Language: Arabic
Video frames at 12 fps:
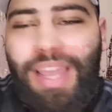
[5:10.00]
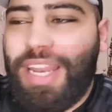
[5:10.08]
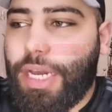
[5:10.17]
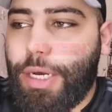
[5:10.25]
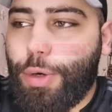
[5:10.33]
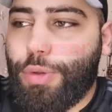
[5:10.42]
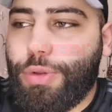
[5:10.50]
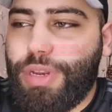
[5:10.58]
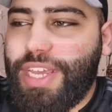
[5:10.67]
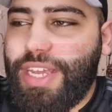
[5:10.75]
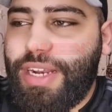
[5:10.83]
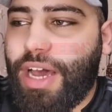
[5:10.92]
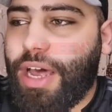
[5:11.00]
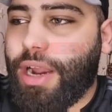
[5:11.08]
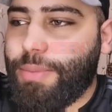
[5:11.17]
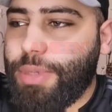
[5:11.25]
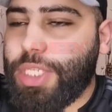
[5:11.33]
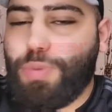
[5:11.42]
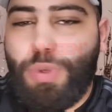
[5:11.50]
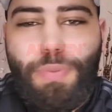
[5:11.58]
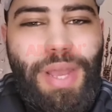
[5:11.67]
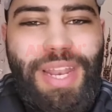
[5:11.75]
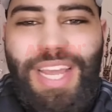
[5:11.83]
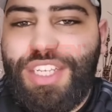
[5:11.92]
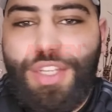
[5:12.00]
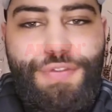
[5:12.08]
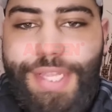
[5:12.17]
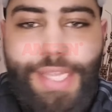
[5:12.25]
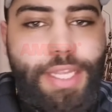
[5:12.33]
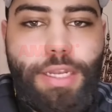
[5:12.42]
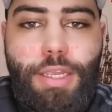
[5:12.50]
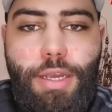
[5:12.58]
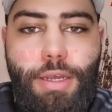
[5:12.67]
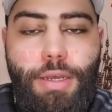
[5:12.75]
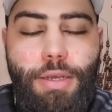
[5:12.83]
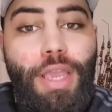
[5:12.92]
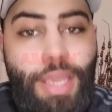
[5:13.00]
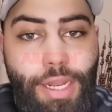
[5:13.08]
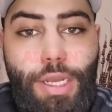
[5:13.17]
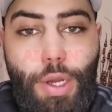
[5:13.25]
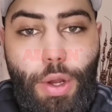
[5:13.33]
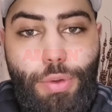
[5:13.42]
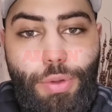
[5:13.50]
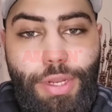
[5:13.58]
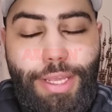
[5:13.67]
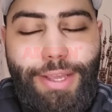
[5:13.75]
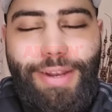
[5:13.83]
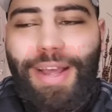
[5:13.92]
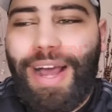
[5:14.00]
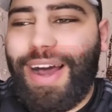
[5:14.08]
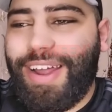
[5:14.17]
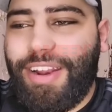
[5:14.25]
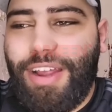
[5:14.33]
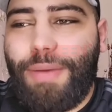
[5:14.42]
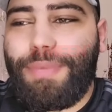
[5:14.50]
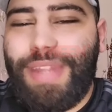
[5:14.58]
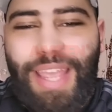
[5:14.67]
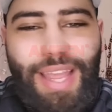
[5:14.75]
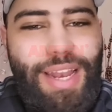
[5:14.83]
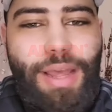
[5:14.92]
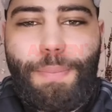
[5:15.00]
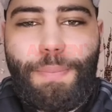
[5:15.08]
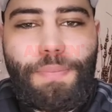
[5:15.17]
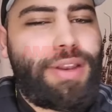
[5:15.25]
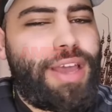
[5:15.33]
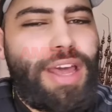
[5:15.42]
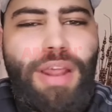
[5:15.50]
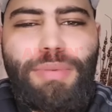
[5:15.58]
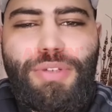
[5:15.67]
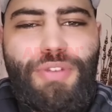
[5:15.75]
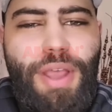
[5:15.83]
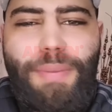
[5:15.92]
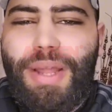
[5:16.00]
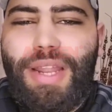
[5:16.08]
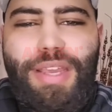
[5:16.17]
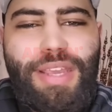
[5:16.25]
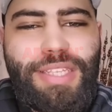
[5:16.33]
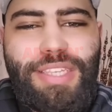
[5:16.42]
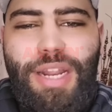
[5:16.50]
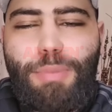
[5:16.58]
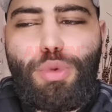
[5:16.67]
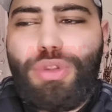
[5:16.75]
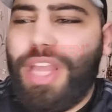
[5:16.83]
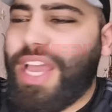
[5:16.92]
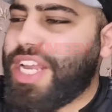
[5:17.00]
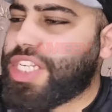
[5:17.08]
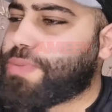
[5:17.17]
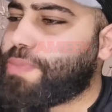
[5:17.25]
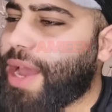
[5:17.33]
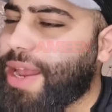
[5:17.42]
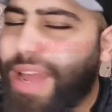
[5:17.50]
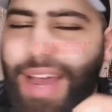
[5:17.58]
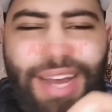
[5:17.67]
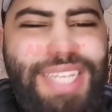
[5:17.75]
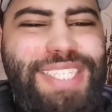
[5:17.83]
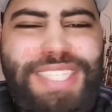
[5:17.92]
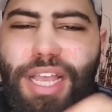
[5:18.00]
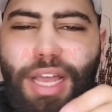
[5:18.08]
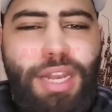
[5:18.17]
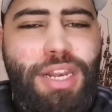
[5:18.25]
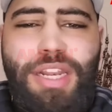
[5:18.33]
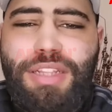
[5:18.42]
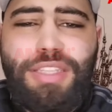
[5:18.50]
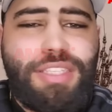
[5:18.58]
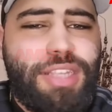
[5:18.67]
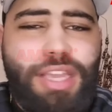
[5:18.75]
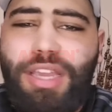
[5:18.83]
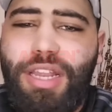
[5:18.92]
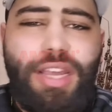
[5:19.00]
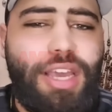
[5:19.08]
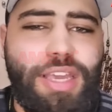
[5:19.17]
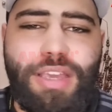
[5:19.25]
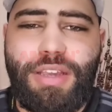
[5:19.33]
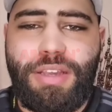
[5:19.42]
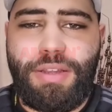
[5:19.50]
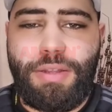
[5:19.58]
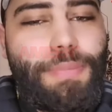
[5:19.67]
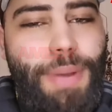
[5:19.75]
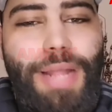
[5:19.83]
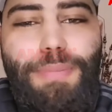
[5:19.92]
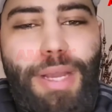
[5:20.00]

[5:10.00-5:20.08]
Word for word: احنا كاردنيين حرام يزبط معنا اشي في الدنيا احنا كاردنيين حرام نحلم يعني انا مش فاهم عليك يا حسين عموته ايش معنى هسه قررت تستقيل يا اخي من بعد ما